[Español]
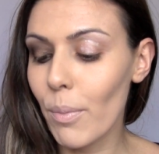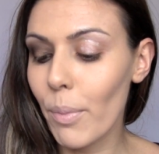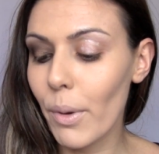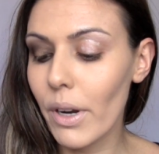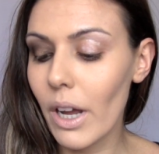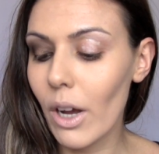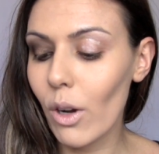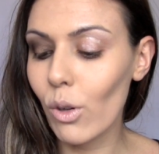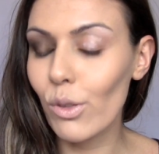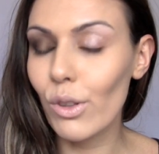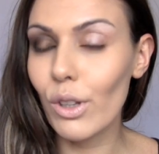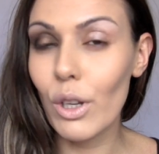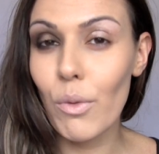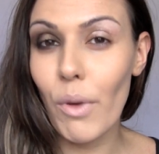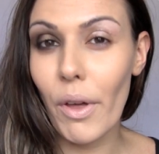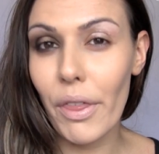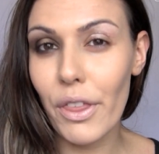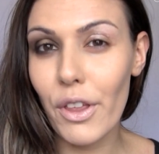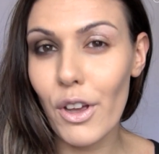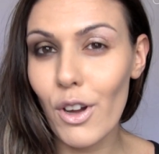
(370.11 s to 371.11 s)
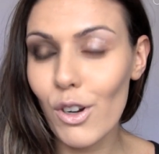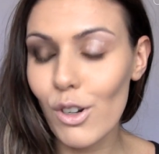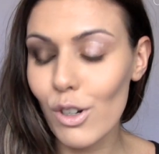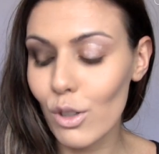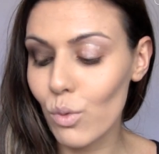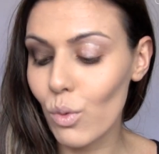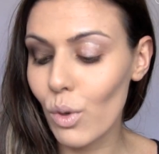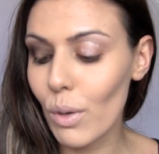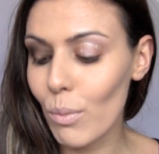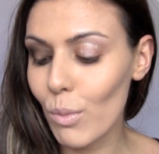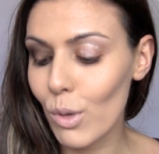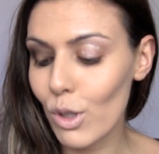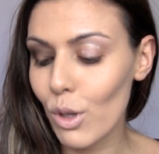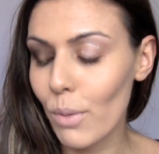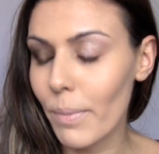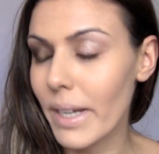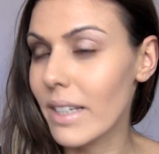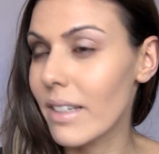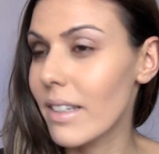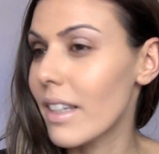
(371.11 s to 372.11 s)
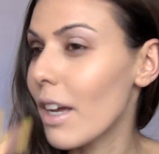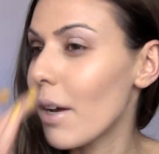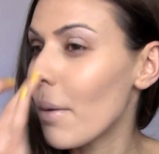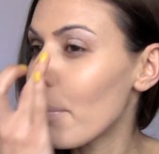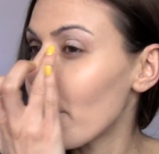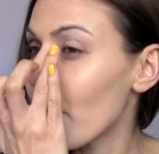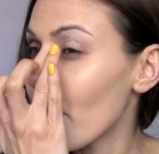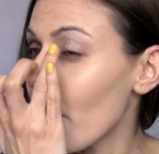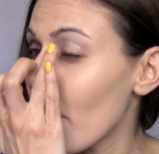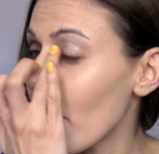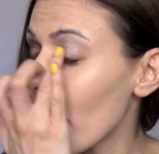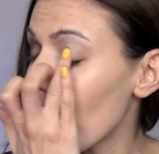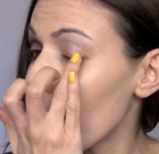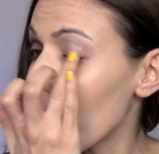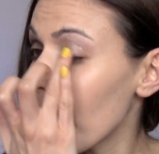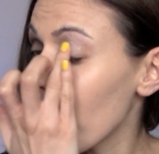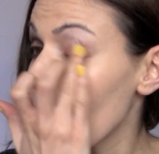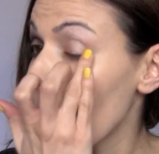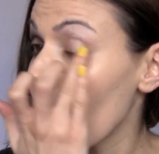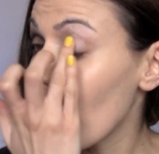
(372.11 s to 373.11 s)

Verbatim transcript: a poner a continuación nos duren mucho más tiempo,